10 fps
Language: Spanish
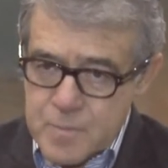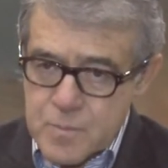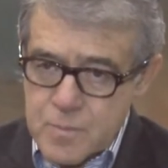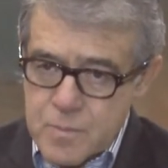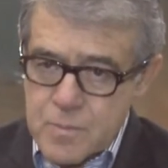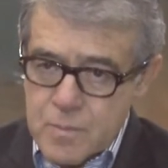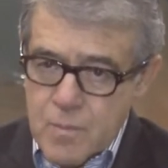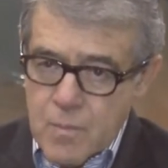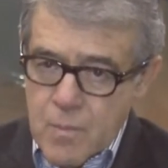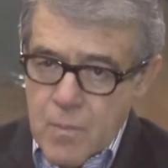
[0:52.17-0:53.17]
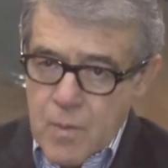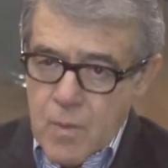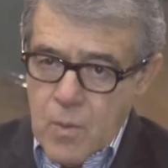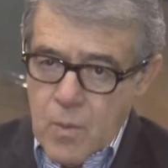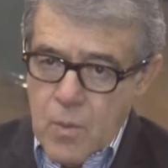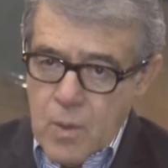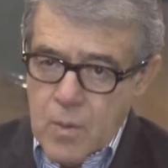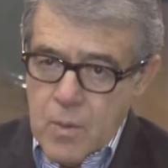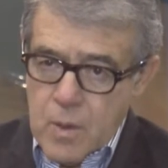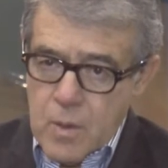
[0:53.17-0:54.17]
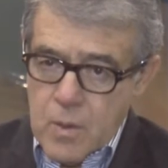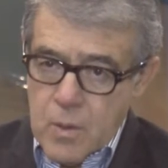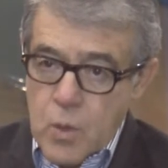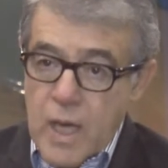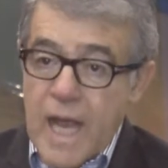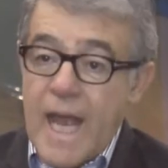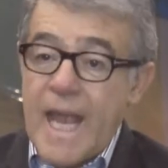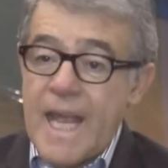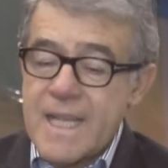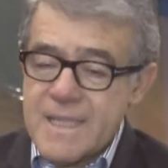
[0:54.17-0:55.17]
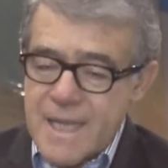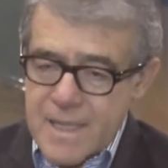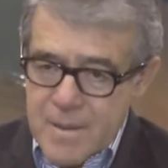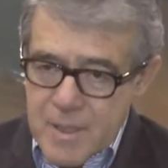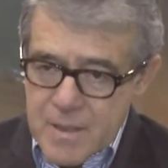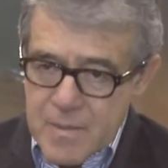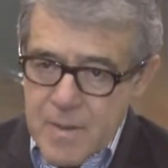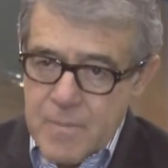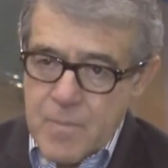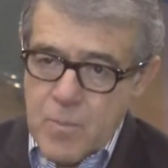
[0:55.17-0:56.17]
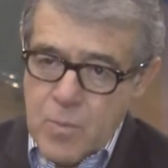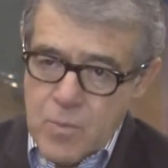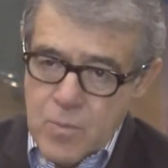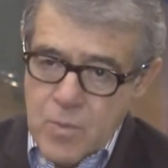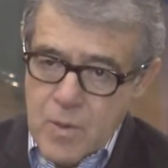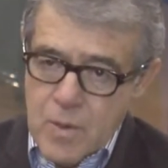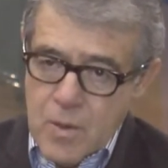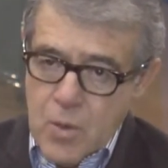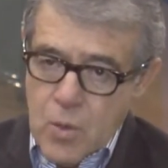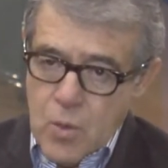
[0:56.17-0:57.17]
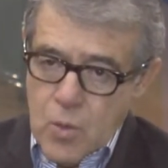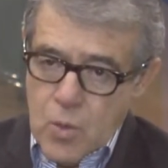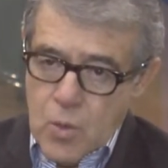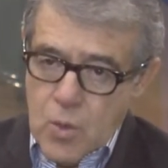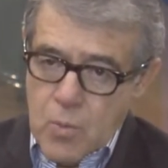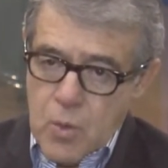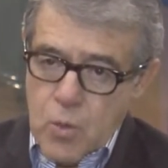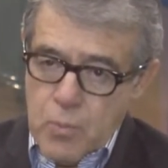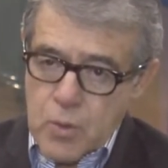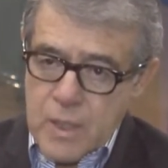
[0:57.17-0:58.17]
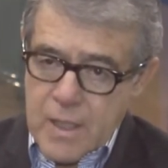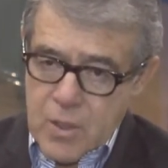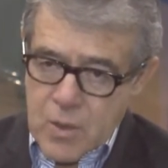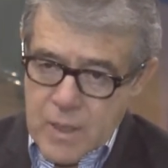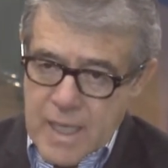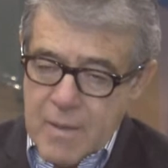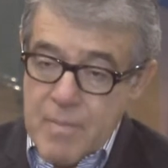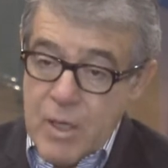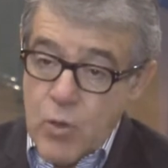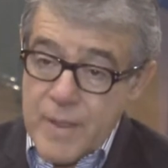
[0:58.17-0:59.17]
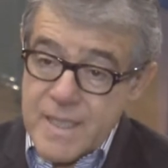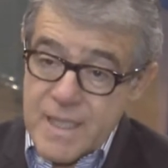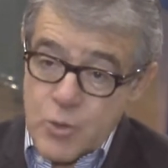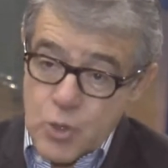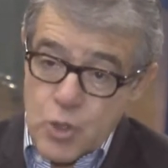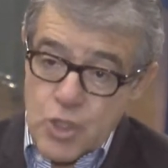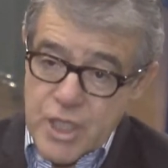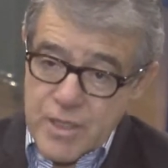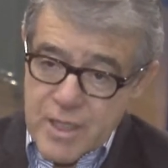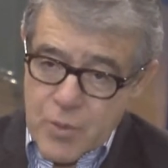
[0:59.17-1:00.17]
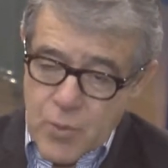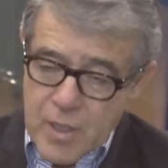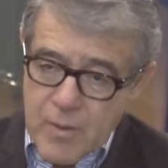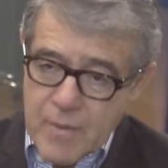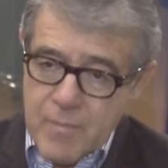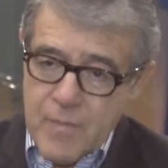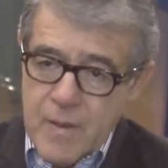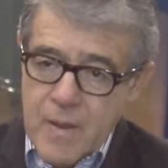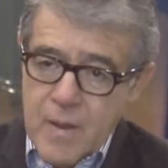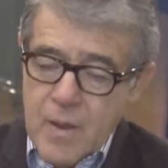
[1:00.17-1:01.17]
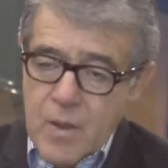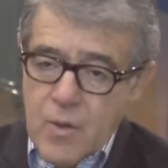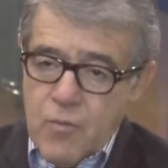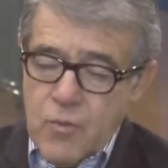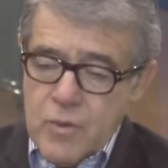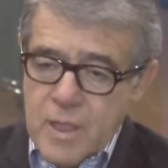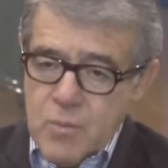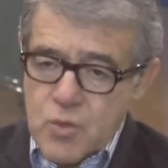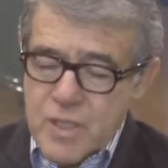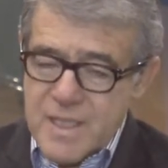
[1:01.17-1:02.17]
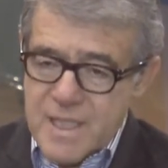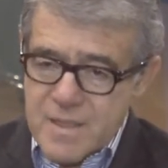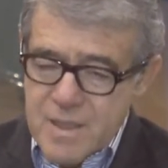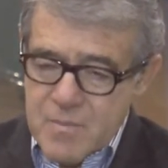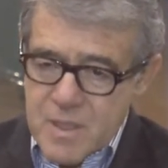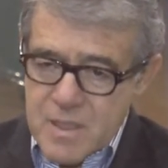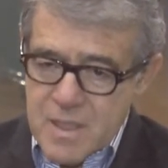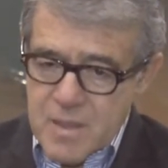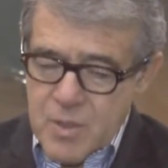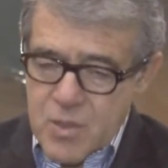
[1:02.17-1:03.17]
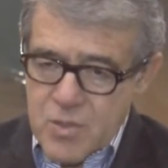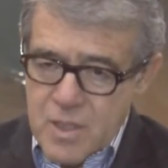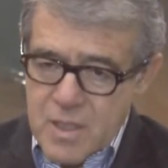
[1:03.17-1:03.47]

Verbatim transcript: fuiste el primero en introducir la computadora Exactamente. y servicios de información de por computadora. En 1989 fundamos Sistemas Dinámicos